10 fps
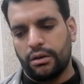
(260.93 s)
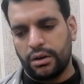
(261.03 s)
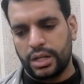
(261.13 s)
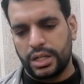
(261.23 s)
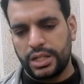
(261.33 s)

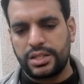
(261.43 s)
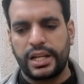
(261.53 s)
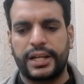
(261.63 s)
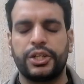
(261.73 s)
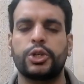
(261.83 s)
और इस
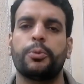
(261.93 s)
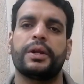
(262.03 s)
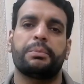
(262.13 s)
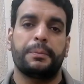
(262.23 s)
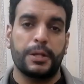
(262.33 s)
रिएक्शन के
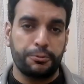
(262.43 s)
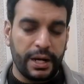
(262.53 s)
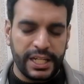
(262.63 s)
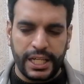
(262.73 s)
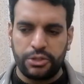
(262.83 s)
ऊपर पीपल्स
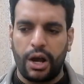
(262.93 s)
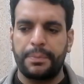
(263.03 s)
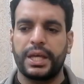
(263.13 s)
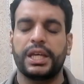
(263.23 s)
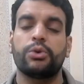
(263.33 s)
पार्टी का
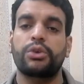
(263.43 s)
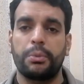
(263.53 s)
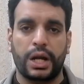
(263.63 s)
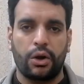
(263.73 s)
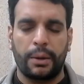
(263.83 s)
जवाब देगी उससे
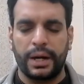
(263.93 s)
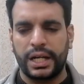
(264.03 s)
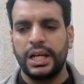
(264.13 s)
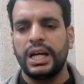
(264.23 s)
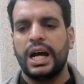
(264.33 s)
बड़ा होगा
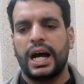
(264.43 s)
मगर